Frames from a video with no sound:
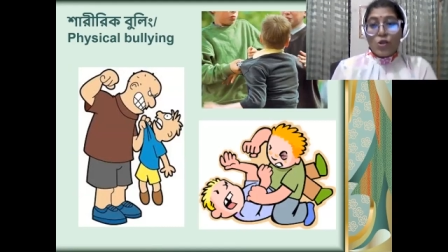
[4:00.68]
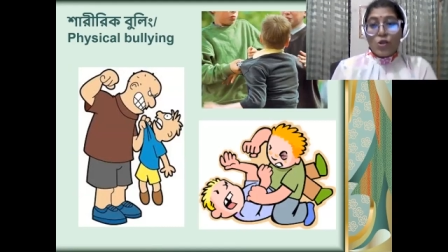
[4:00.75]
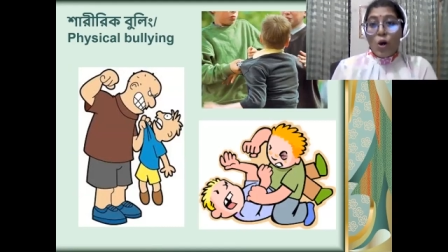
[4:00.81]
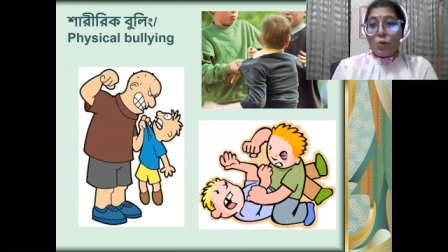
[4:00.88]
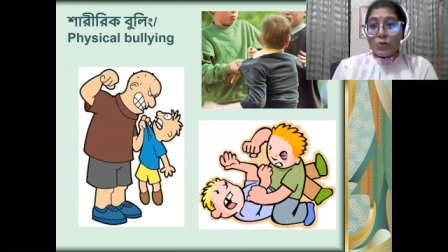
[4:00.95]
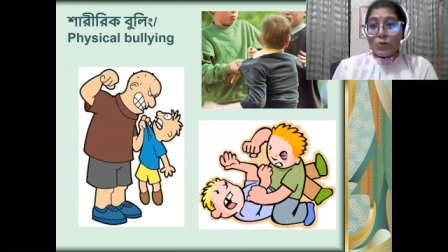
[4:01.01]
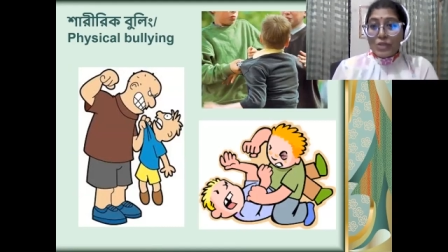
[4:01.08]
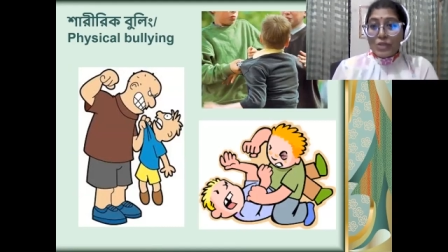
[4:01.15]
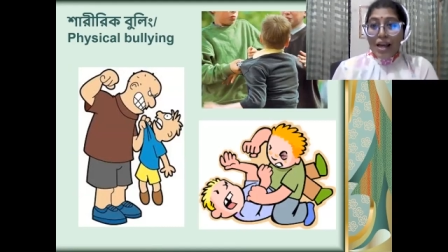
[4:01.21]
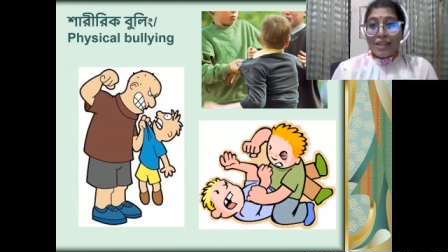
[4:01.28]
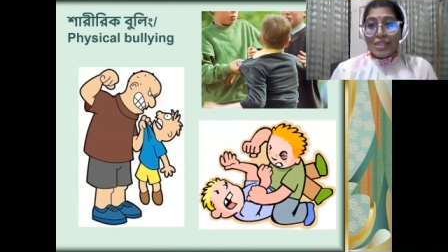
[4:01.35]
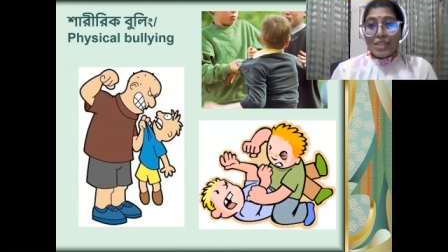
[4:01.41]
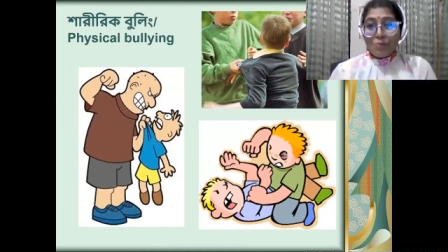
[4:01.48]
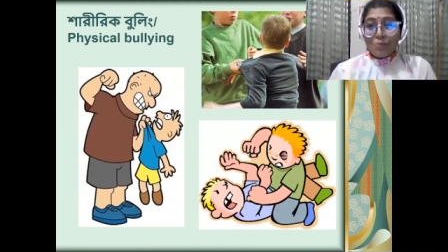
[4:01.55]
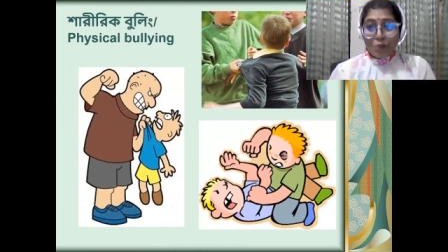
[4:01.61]
ক্ষমতা
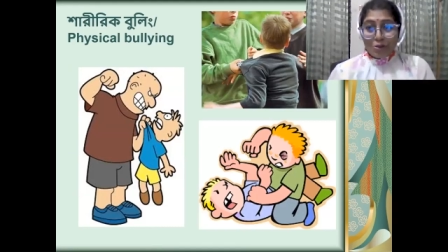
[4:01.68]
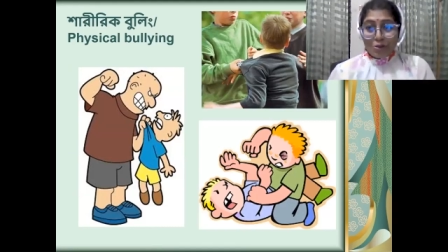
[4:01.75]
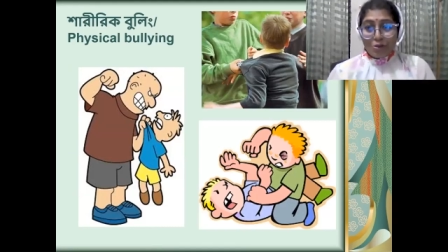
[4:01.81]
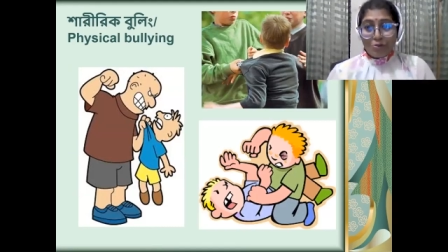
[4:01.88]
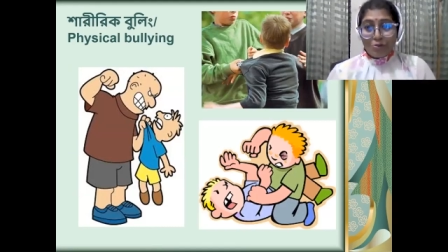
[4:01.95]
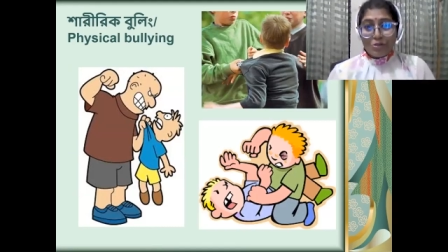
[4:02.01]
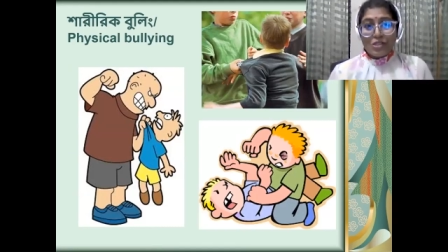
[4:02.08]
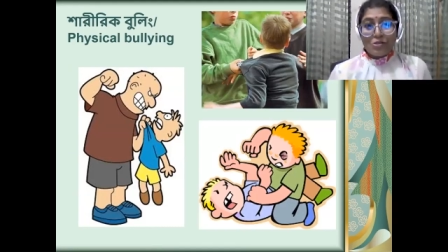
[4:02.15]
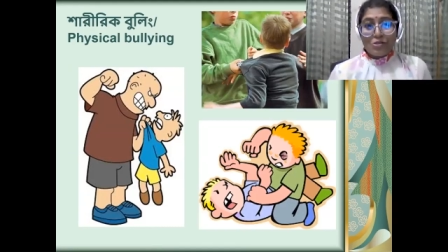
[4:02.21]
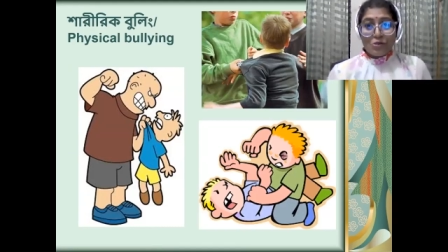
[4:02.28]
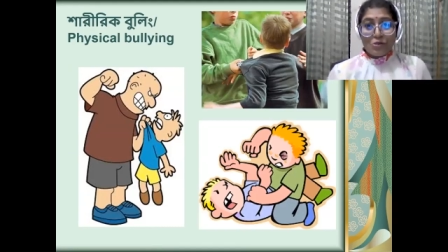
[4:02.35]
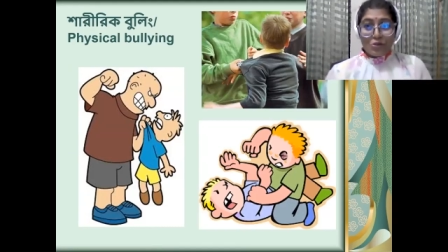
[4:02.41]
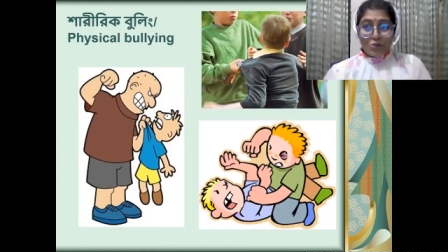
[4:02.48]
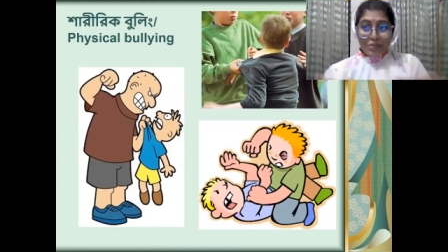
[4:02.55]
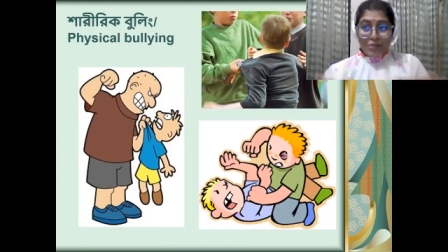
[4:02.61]
আধিপত্য বোঝানোর
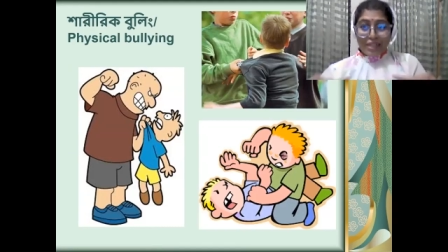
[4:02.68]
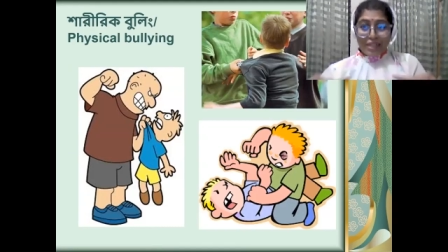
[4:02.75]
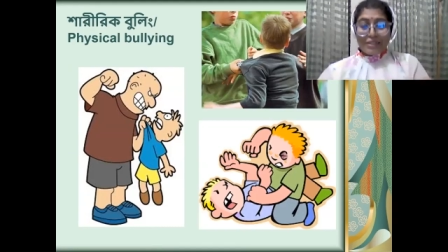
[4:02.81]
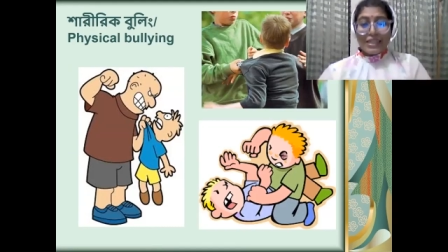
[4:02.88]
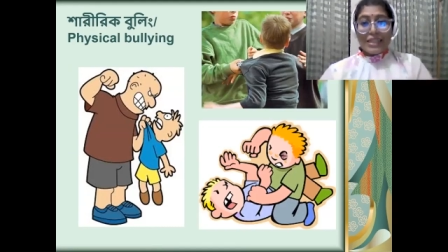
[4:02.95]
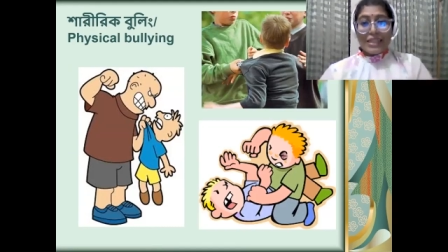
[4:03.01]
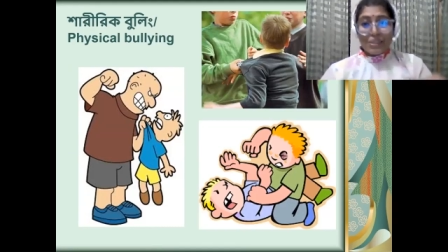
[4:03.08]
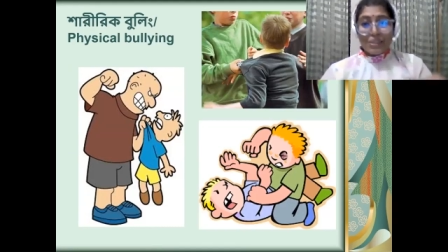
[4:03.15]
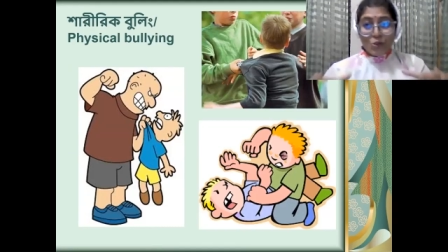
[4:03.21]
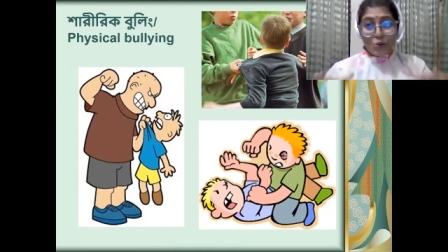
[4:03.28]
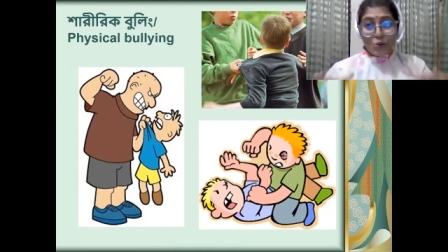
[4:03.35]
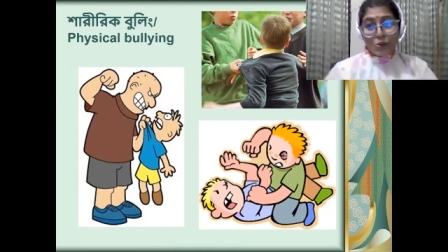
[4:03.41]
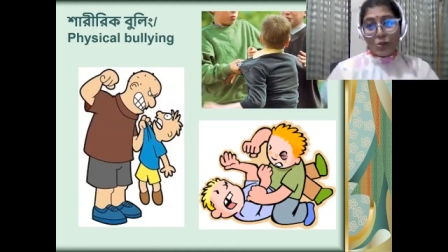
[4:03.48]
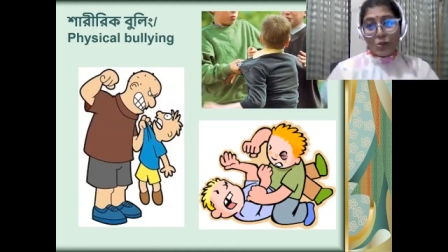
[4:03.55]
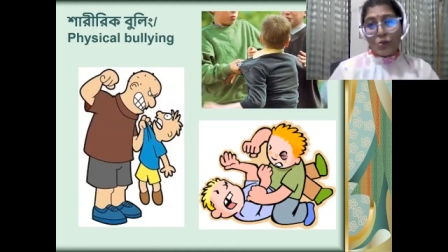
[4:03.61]
জন্য তার থেকে
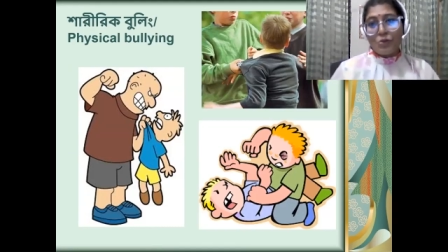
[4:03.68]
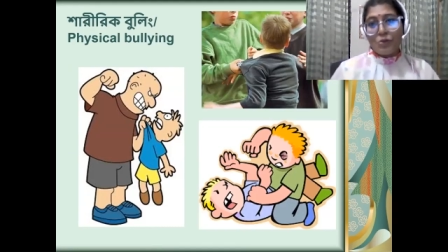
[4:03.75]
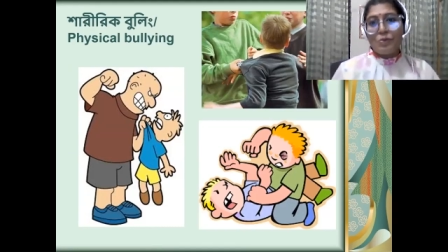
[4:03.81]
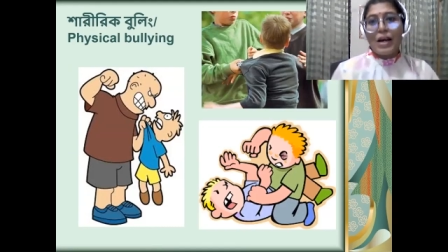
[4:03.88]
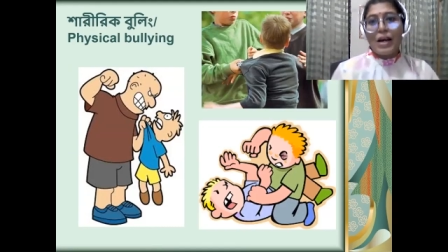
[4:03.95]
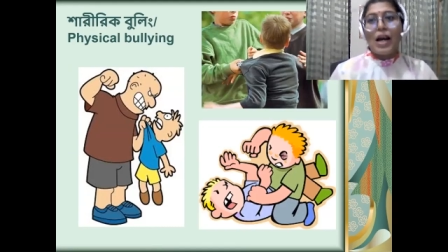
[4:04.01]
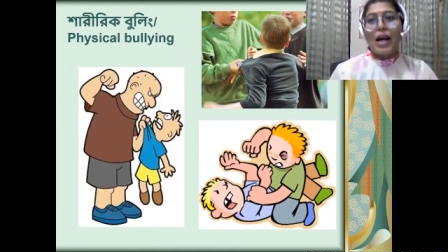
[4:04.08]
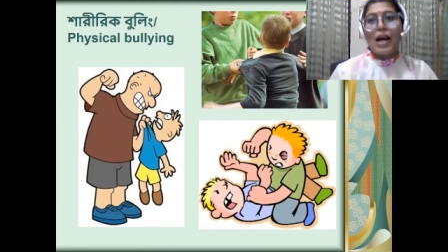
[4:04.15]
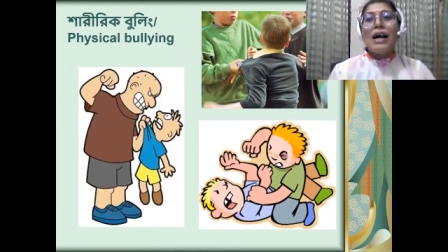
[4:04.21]
জুনিয়র বা